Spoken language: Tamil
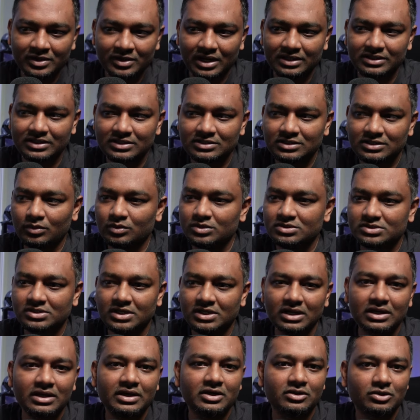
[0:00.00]
அந்த இடத்துல உன்
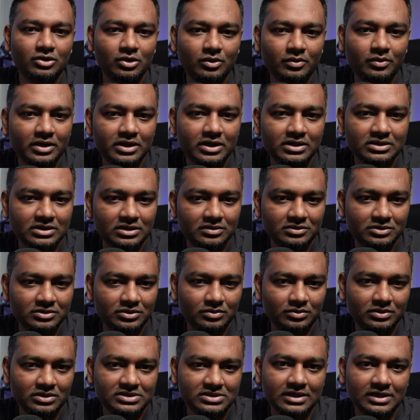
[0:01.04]
ஸ்கில் ஏதோ ஒரு இடத்துல வந்து
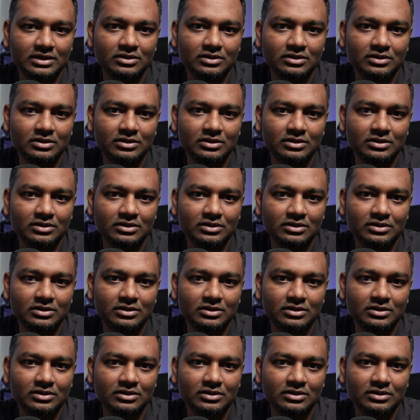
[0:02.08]
உன் ஸ்கில்